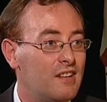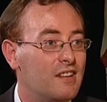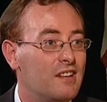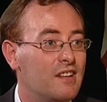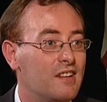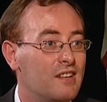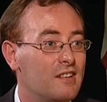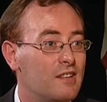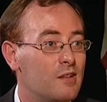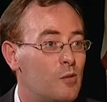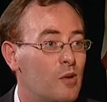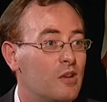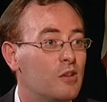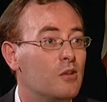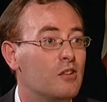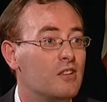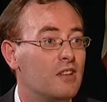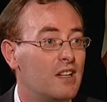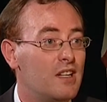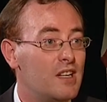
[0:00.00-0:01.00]
que
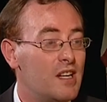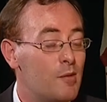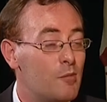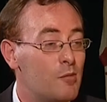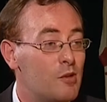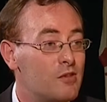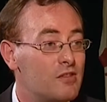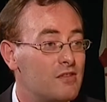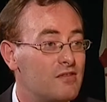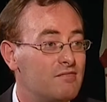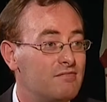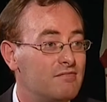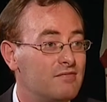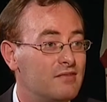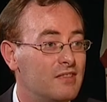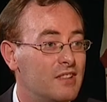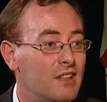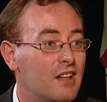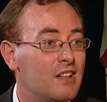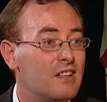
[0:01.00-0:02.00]
cuando salíamos
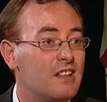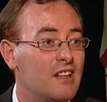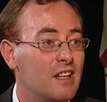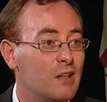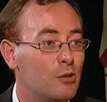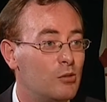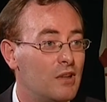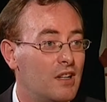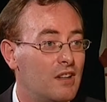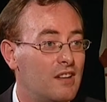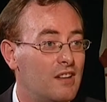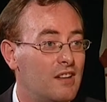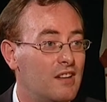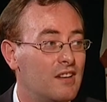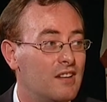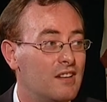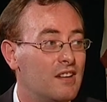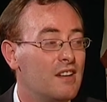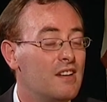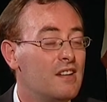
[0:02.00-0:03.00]
de la asignatura
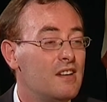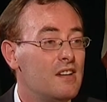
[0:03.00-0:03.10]
decía,